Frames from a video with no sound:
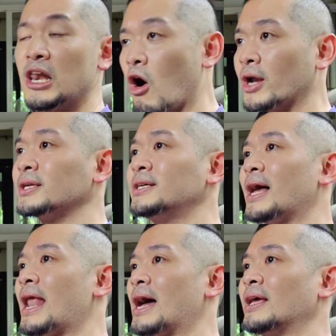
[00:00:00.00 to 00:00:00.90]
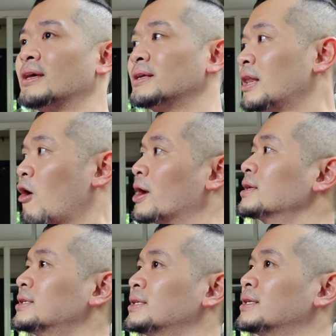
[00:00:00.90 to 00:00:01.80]
หลอนคืออะไร หลอน
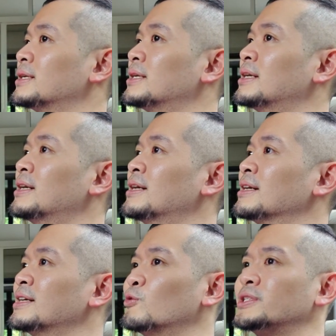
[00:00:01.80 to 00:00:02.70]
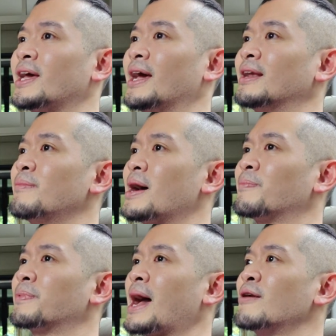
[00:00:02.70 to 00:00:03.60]
คือคือคุณจะเห็นแบ
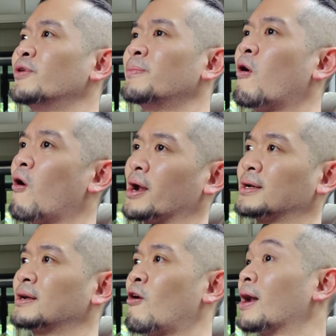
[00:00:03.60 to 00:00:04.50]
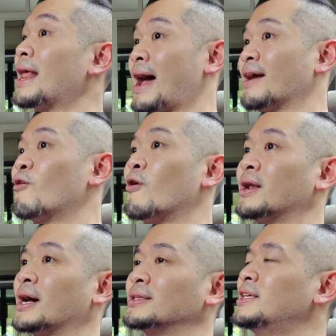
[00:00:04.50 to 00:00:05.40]
บการรีพอร์ตของหลายๆค
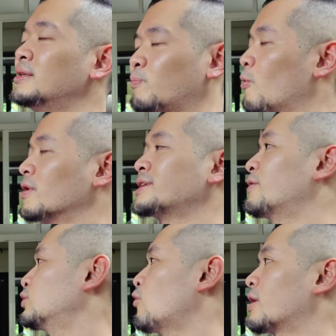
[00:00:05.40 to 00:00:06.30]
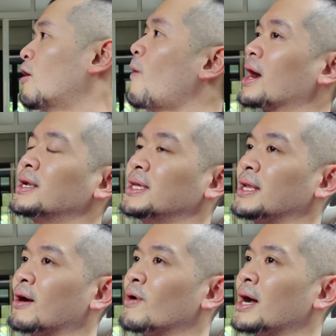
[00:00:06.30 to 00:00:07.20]
นน่ะที่ผมเข้าใจว่าทุกคนเขาหวังดี
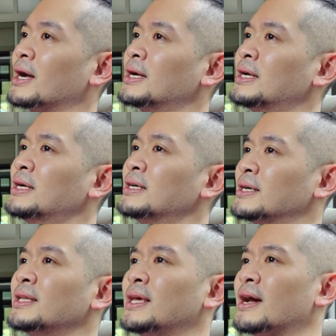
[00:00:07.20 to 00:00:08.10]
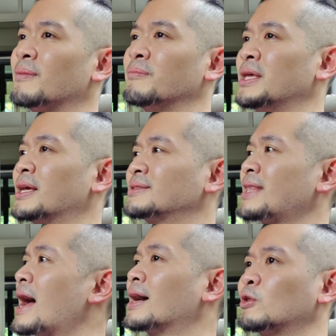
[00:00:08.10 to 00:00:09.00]
นะว่า เฮ้ยเนี่ย มี
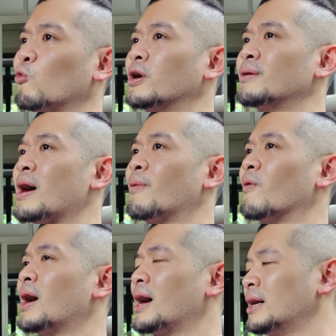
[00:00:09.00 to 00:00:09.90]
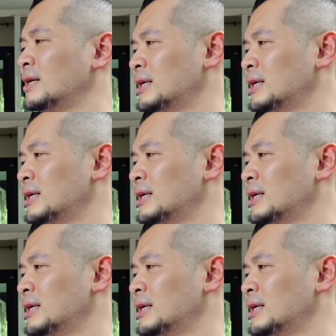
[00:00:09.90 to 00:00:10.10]
ตั้งกระทู้ขึ้นมาบอกว่า